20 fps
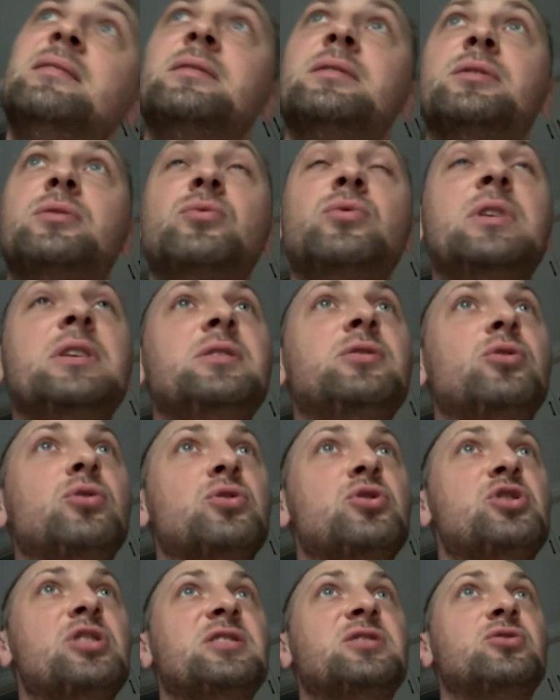Ну,
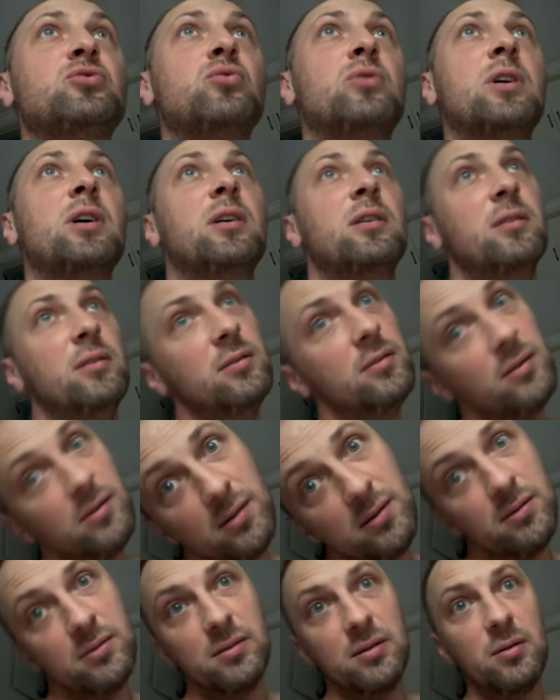гондонша, сука.
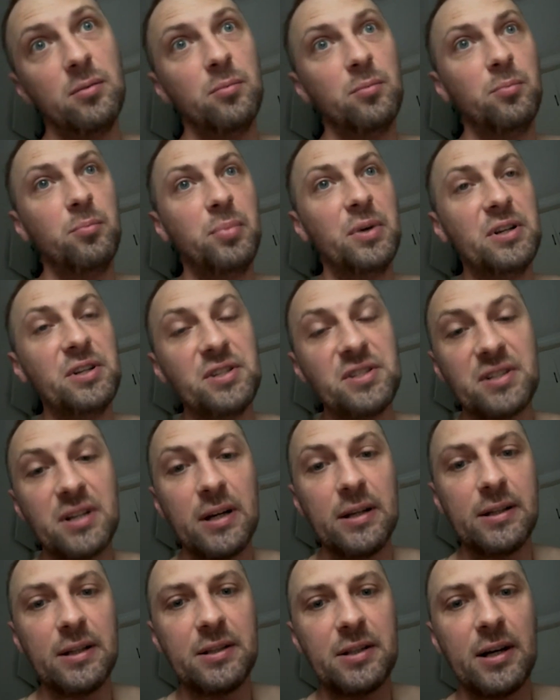
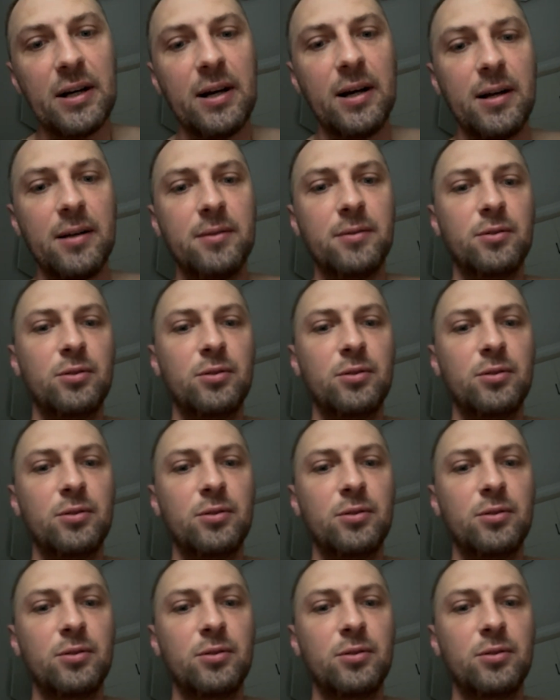Паническая Натаха.